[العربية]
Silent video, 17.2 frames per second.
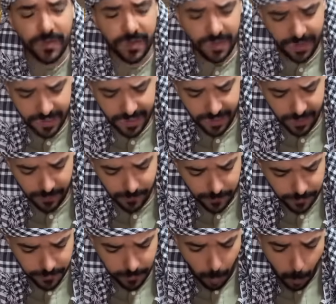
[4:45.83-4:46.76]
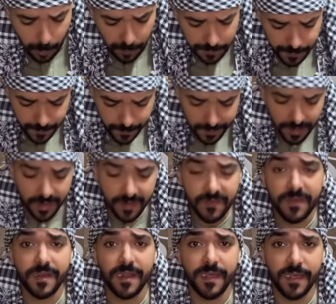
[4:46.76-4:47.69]
كده هايله
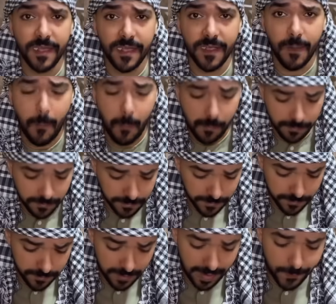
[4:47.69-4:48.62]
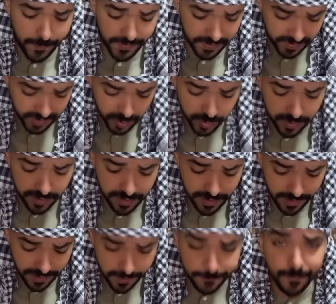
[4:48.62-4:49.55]
الفراخ مع البطاطس
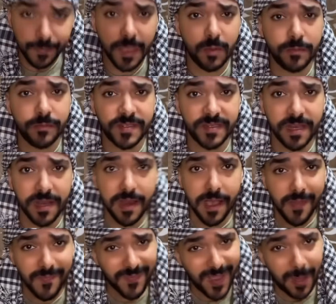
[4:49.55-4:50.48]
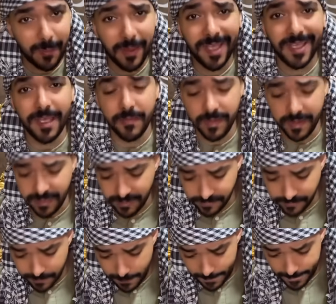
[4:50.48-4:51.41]
والبسله طعمها جميل
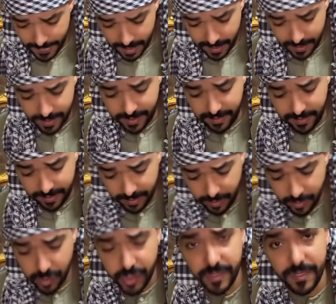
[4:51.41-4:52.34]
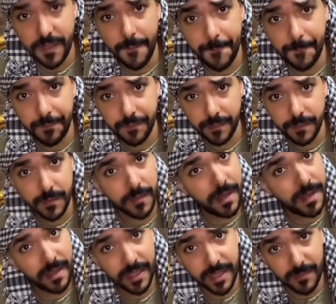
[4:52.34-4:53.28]
لكن الخرنوش ده
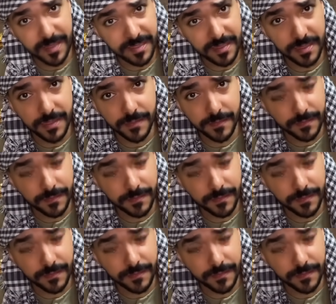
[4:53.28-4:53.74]
انا كمصري